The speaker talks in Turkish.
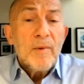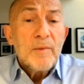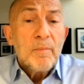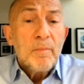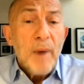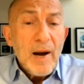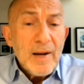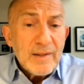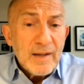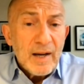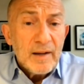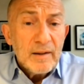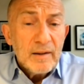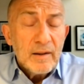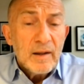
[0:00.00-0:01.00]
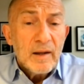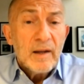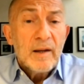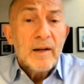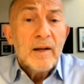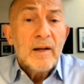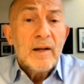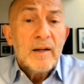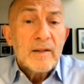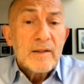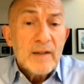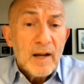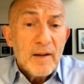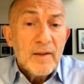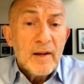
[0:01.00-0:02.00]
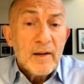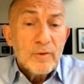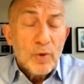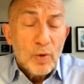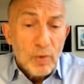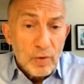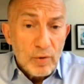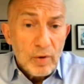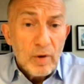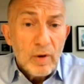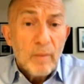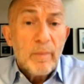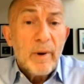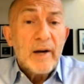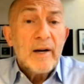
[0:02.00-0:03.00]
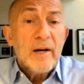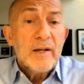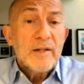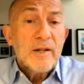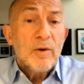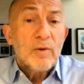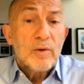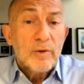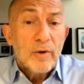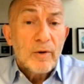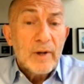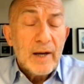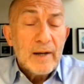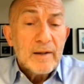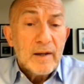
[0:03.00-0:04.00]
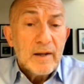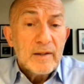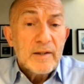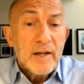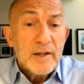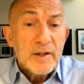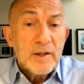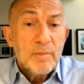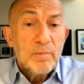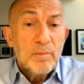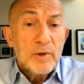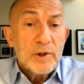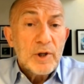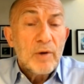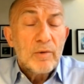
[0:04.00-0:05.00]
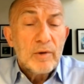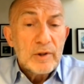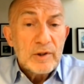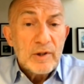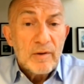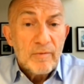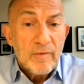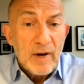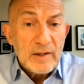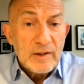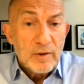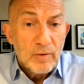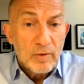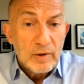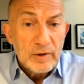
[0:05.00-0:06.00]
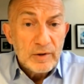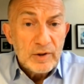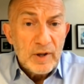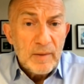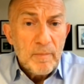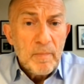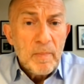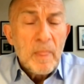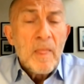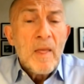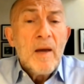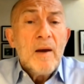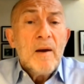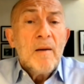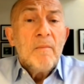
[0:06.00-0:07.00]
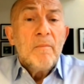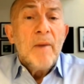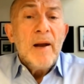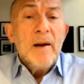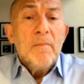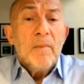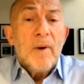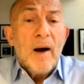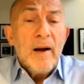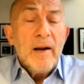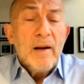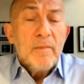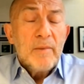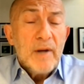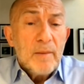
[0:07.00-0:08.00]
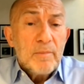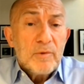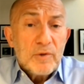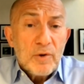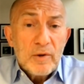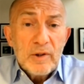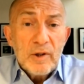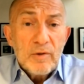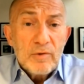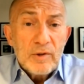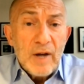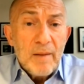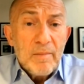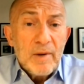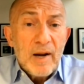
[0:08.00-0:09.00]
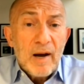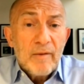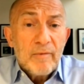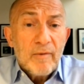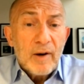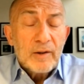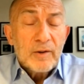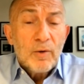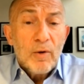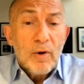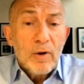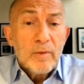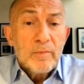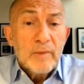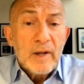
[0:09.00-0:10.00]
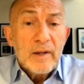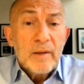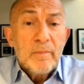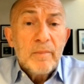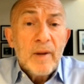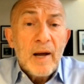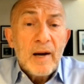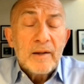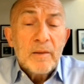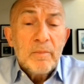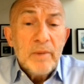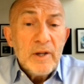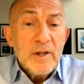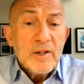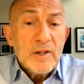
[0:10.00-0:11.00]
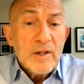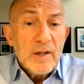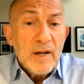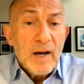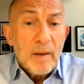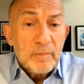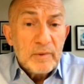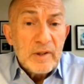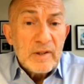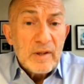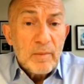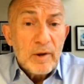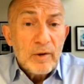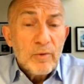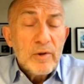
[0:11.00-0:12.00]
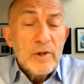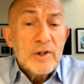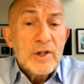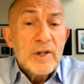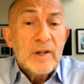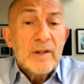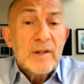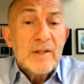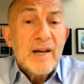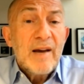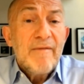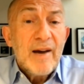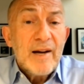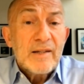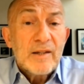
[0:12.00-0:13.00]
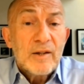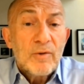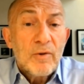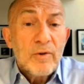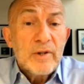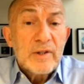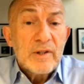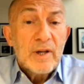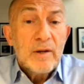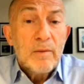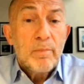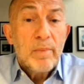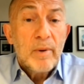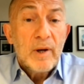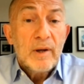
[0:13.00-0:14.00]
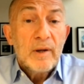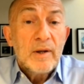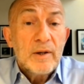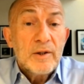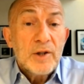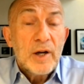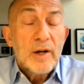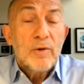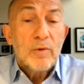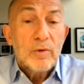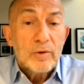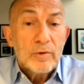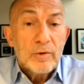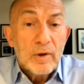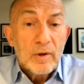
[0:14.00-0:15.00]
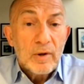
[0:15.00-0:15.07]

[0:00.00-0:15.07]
Bazen e, insanlar doğru paralize oluyorlar e, seçim şey olunca fazla olunca. Benim annemin hep söylediği güzel bir laf vardı. Oğlum dedi bir bir işi yaptığın zaman o işi seversin o iş senin e, şeyin olur.